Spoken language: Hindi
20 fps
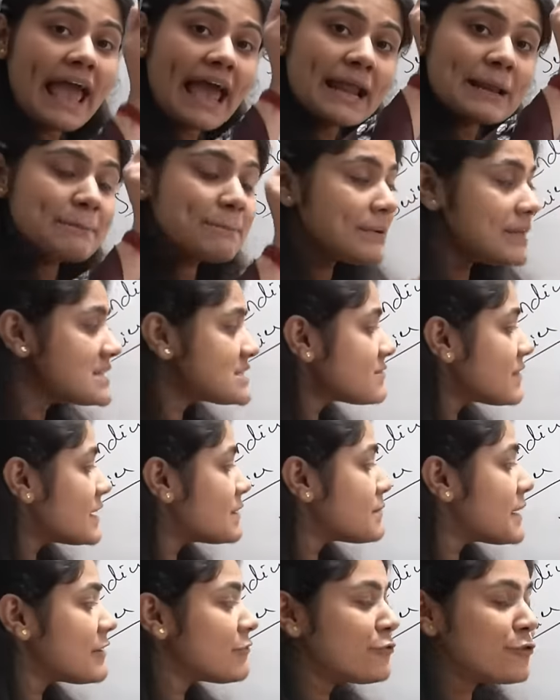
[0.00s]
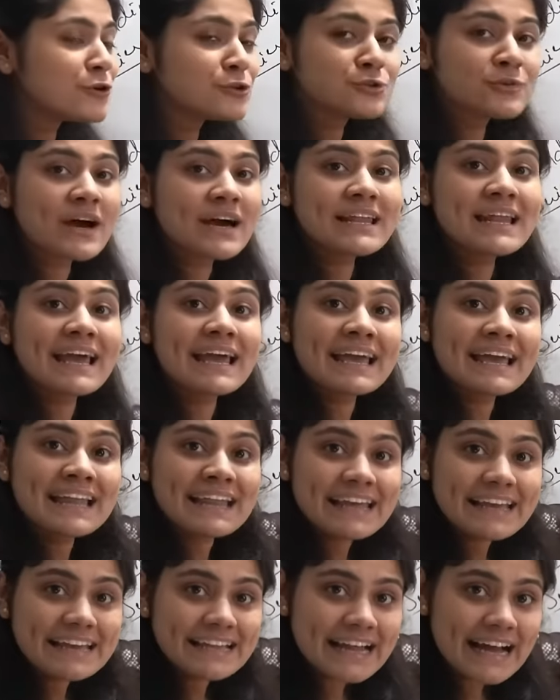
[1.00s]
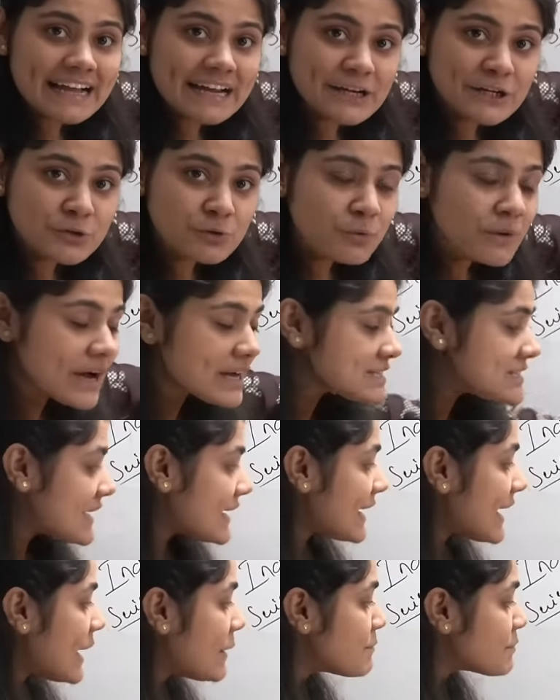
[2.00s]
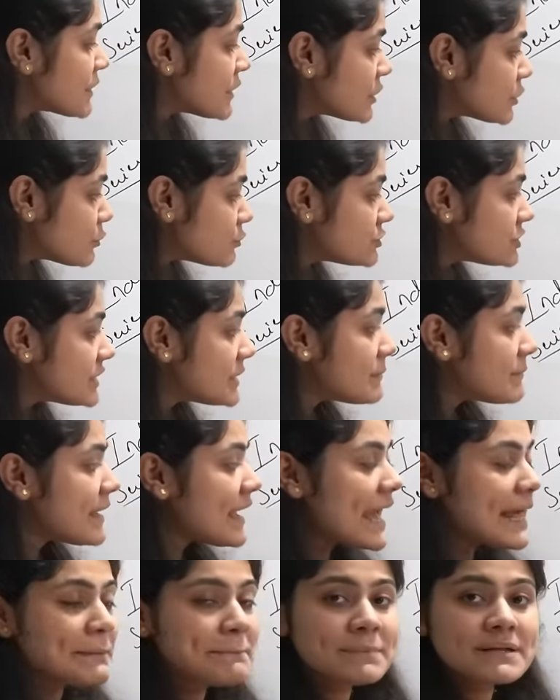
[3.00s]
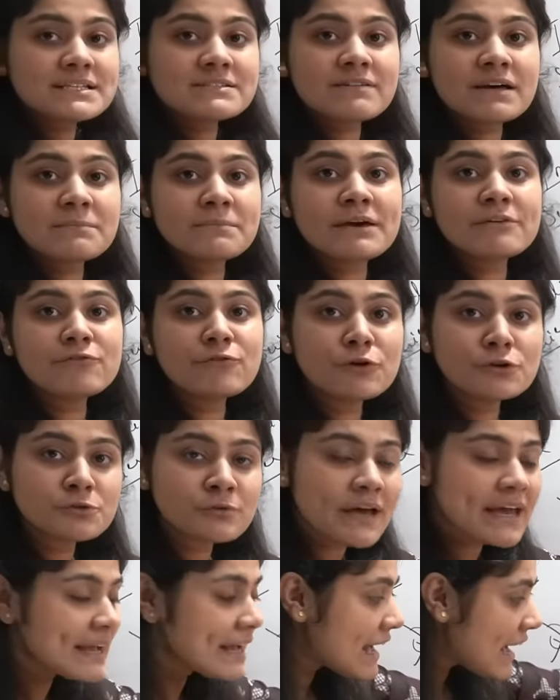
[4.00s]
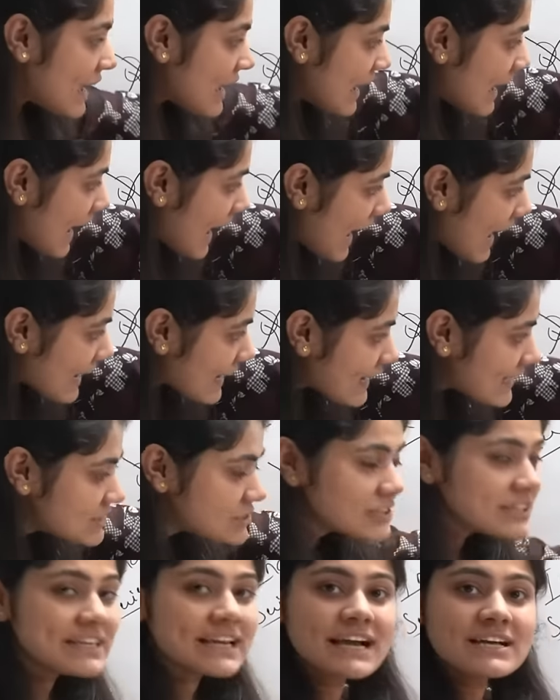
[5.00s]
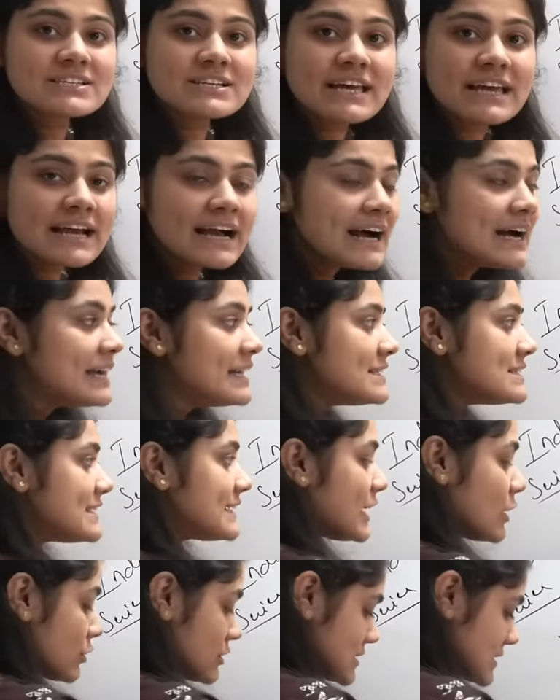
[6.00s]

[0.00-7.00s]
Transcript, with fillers: एन प्लस वन बाय फोर तो आना है लेकिन आगे टू आ जाएगा क्यू थ्री में एन प्लस वन बाय फोर तो आएगा आगे थ्री आ जाएगा ठीक है और